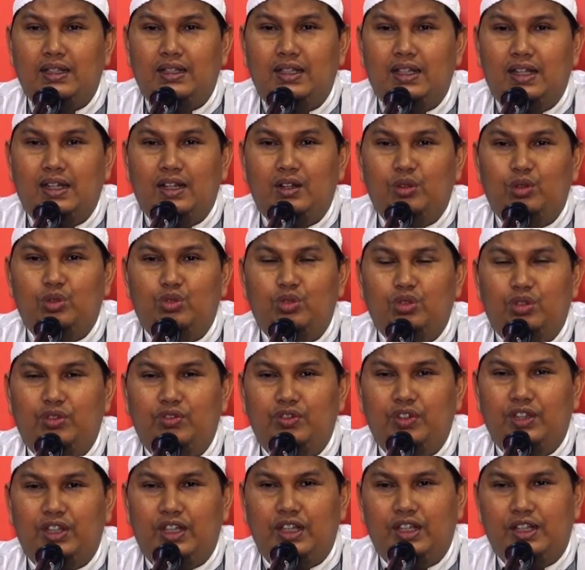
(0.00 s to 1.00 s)
Pelajari
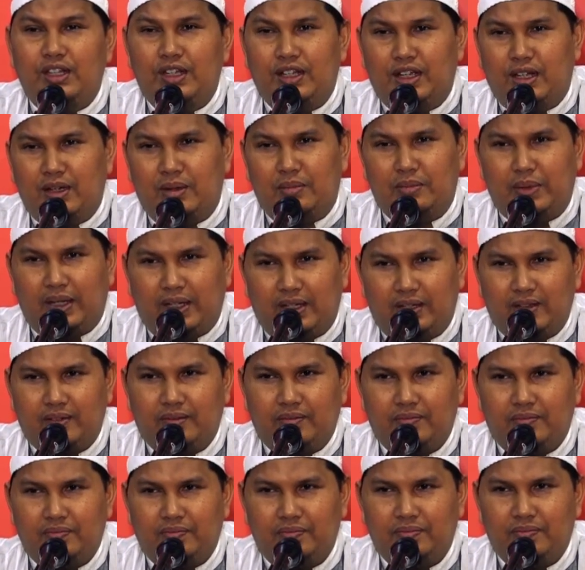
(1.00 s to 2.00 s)
usul fikih dengan baik.
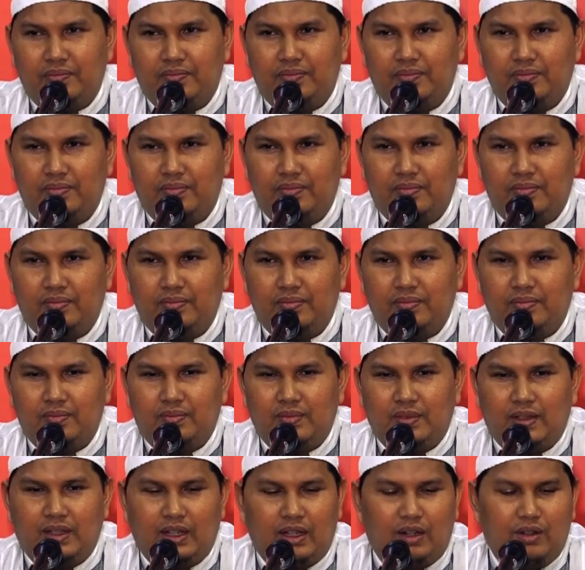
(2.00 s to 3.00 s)

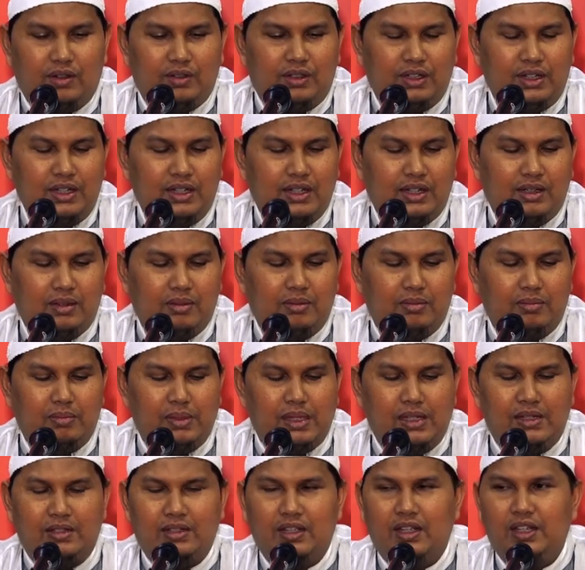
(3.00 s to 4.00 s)
Kalau tidak,
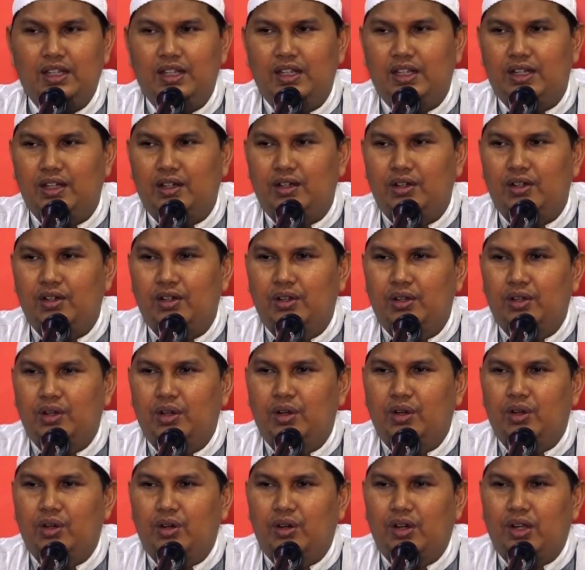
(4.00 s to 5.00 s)
biasanya
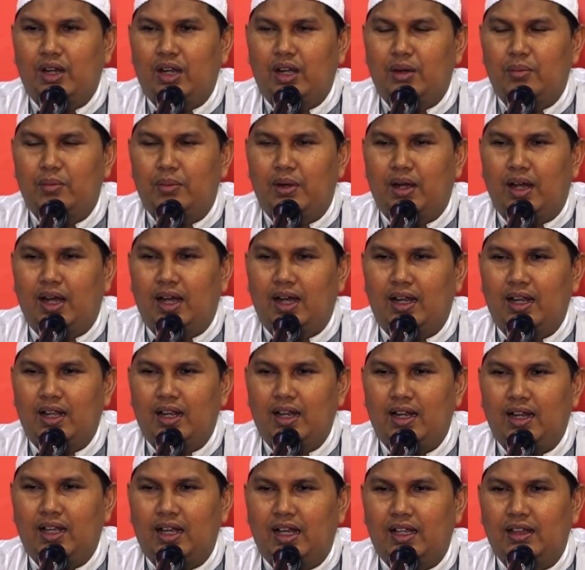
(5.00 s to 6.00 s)
orang
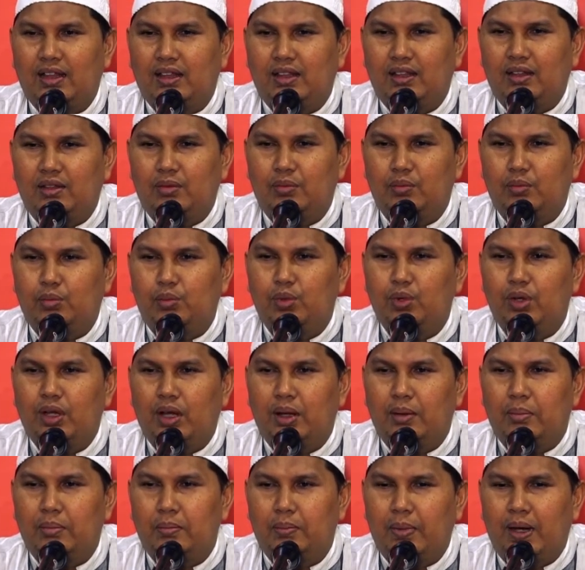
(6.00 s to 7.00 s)
menghalalkan
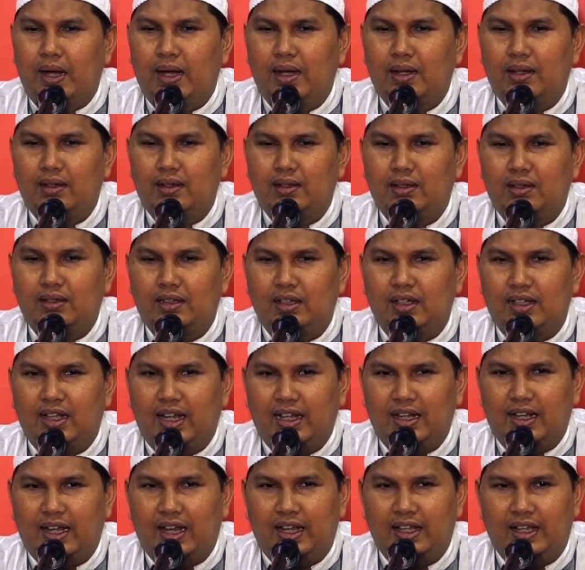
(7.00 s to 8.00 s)
bunga bank
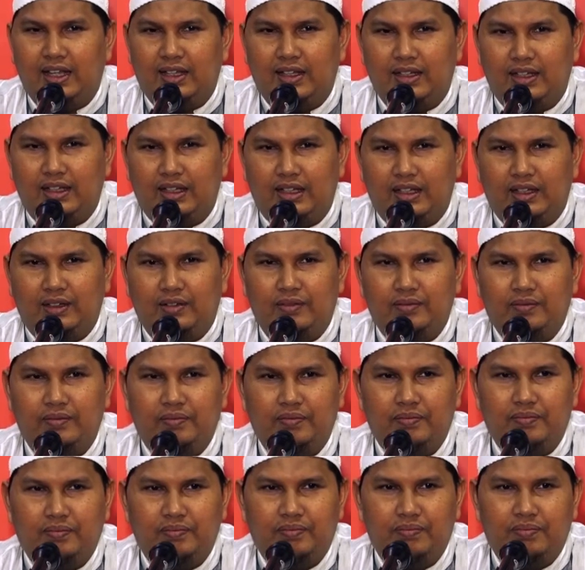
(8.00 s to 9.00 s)
dengan ayat ini.
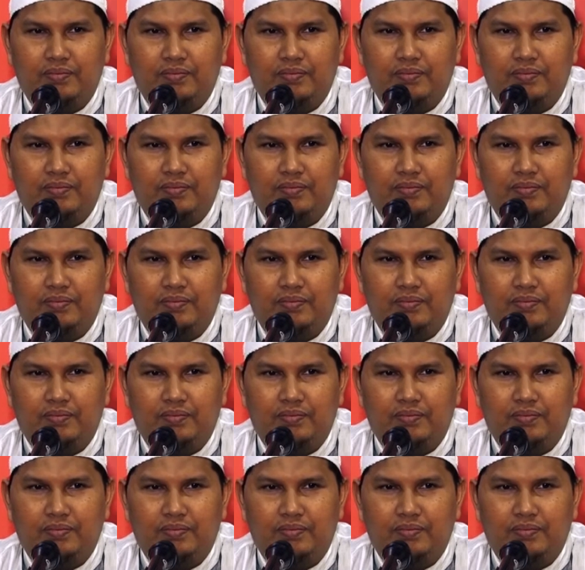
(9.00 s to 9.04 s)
